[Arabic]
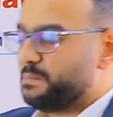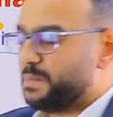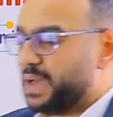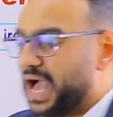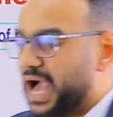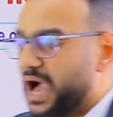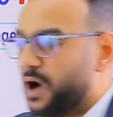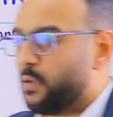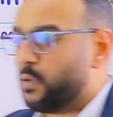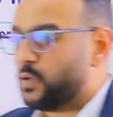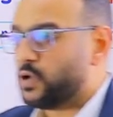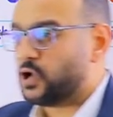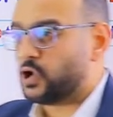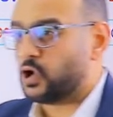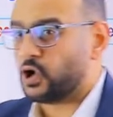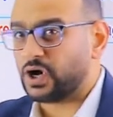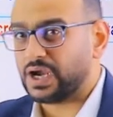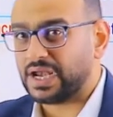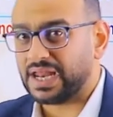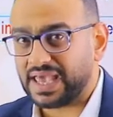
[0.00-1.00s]
بحول
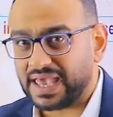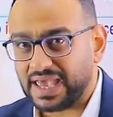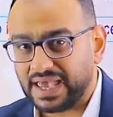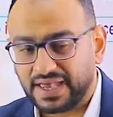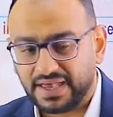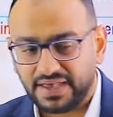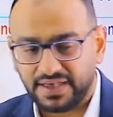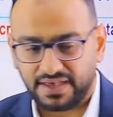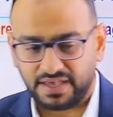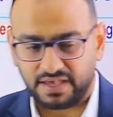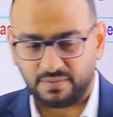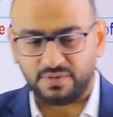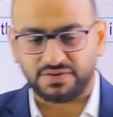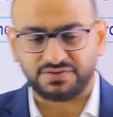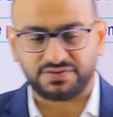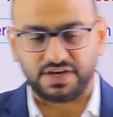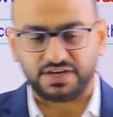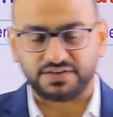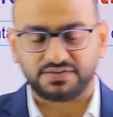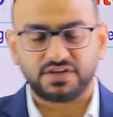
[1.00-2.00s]
الاور لايه
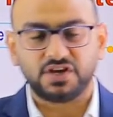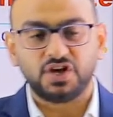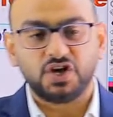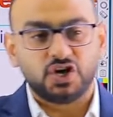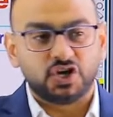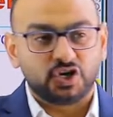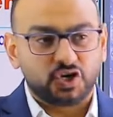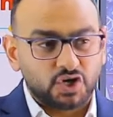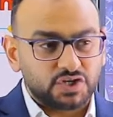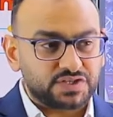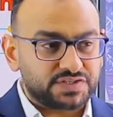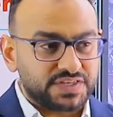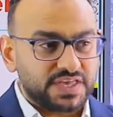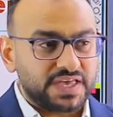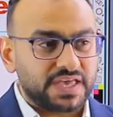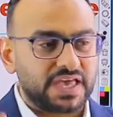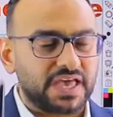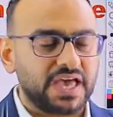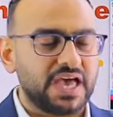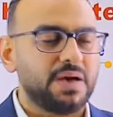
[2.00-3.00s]
هيماتايت
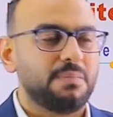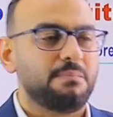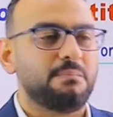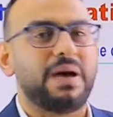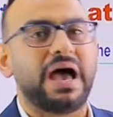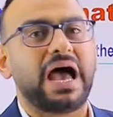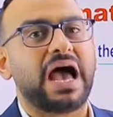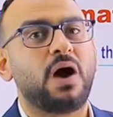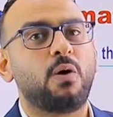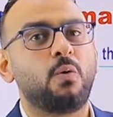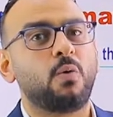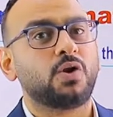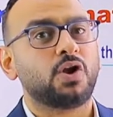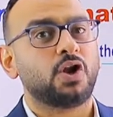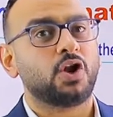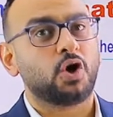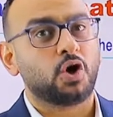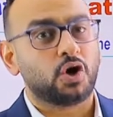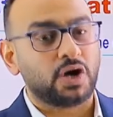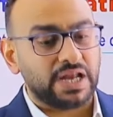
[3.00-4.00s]
روستنج بحول
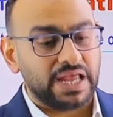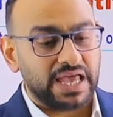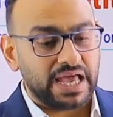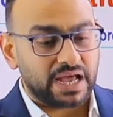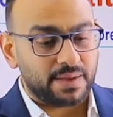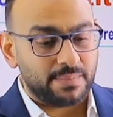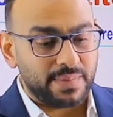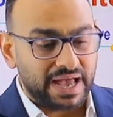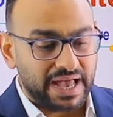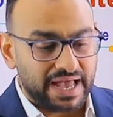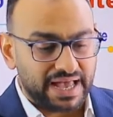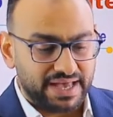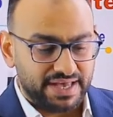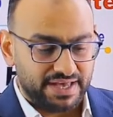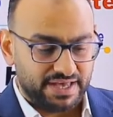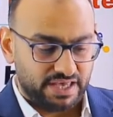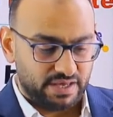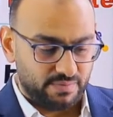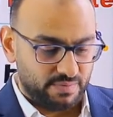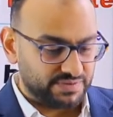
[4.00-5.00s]
الاور لايه يا
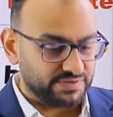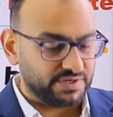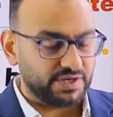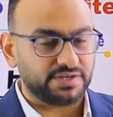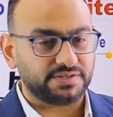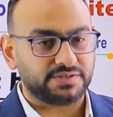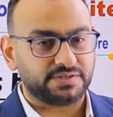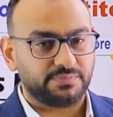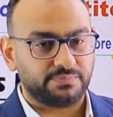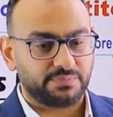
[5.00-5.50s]
جماعه هيماتايت